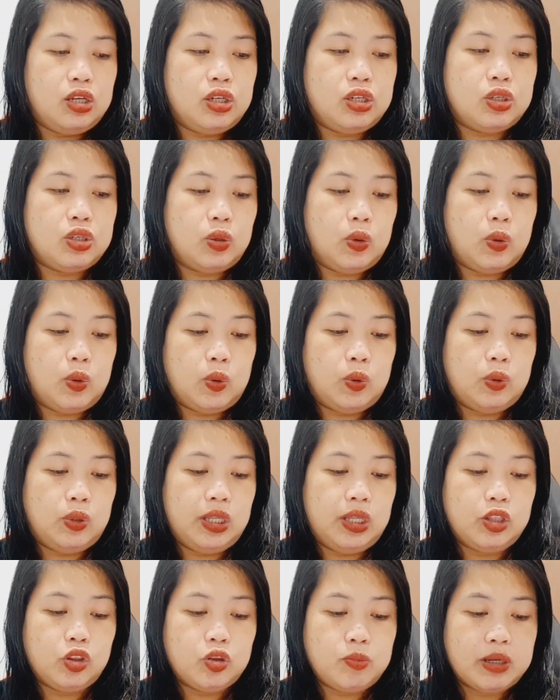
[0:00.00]
So,
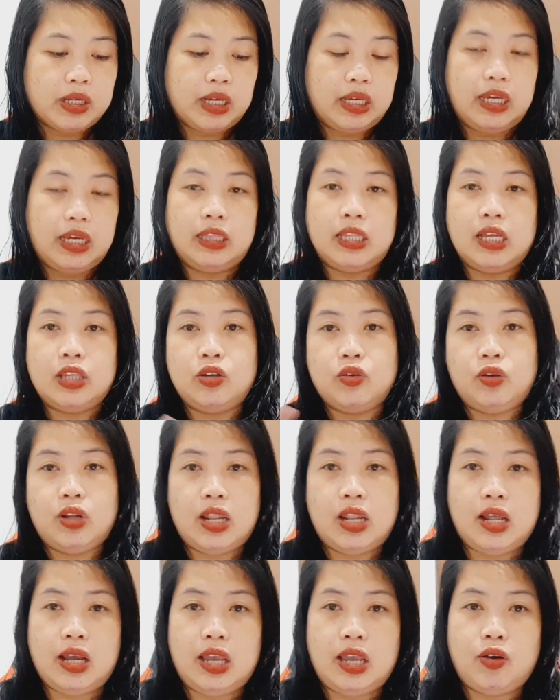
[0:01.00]
dito makikita nyo,
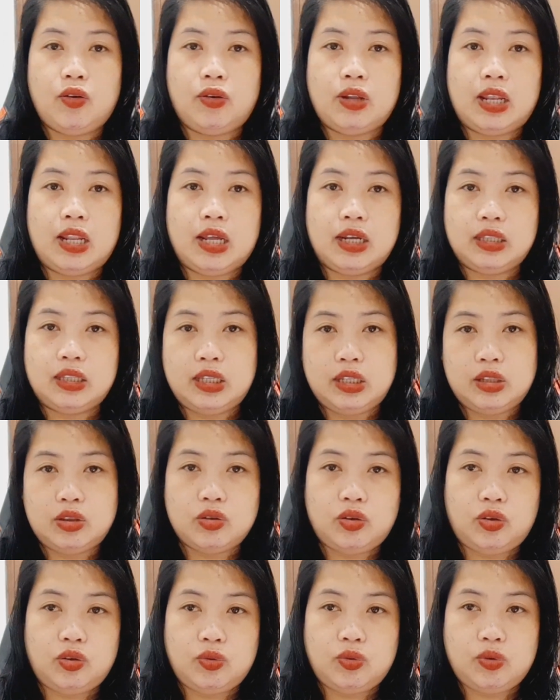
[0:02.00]
ilalagay ko na lang
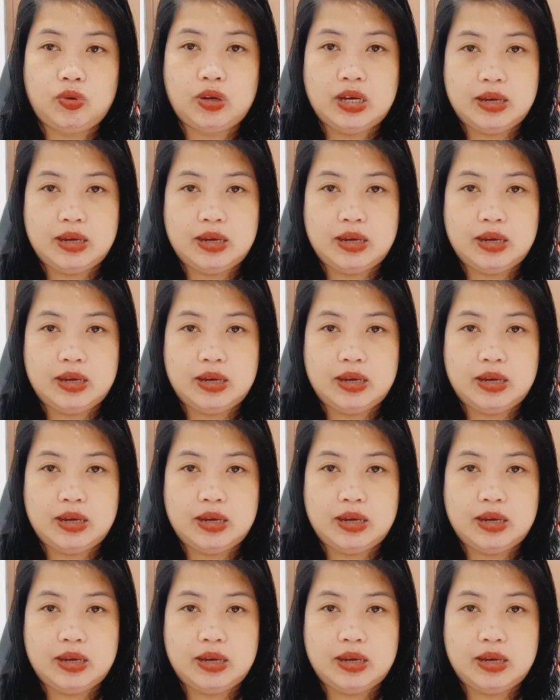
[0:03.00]
dito yung